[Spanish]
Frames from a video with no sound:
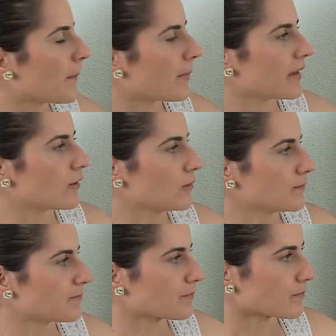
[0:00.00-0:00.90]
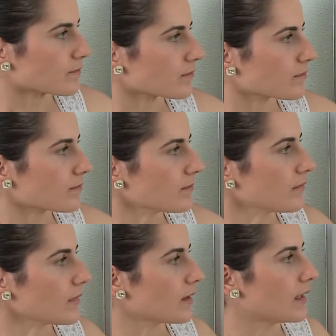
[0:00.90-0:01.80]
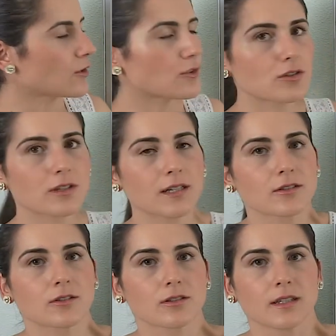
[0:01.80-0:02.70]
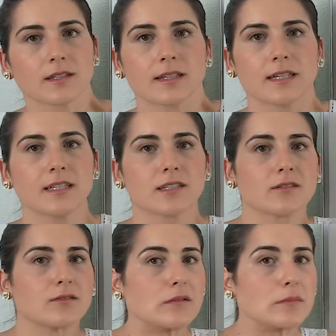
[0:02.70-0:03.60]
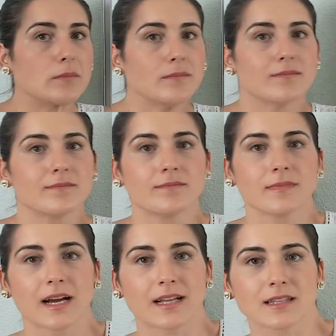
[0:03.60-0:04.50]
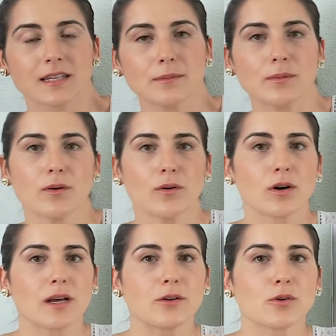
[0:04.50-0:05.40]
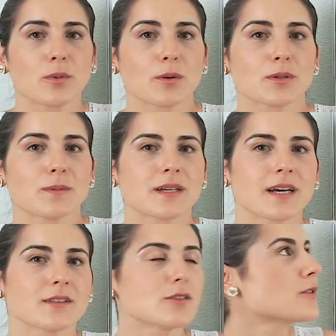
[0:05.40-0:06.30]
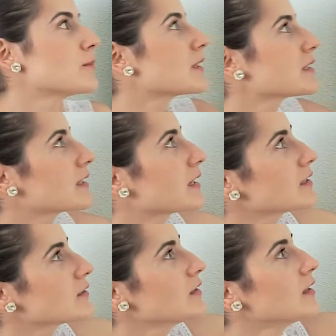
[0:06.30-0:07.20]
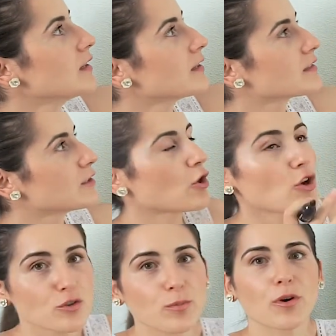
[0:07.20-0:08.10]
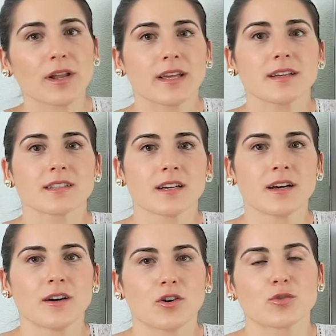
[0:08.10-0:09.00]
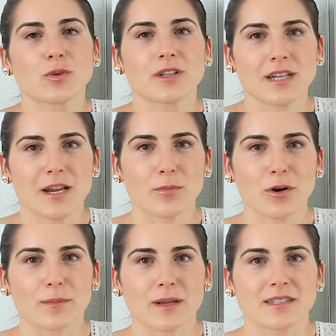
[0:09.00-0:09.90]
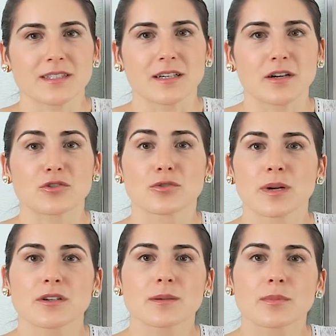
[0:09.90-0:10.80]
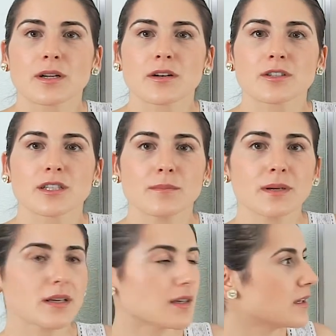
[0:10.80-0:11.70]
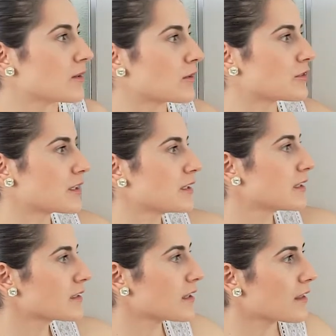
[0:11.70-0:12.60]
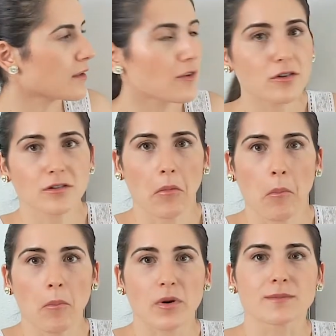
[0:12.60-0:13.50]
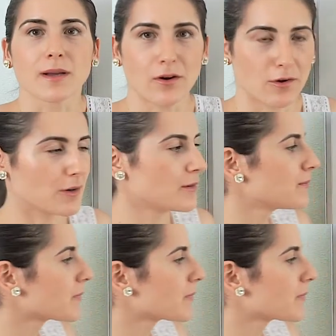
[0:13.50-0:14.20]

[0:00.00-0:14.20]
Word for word: Pero en otros casos que tenéis un negativo o que hay un número multiplicando, como en este caso, si no los ponéis, os puede traer problemas. Así que acostumbraos a ponerlos siempre y cuando se quitan sencillos, pues mejor.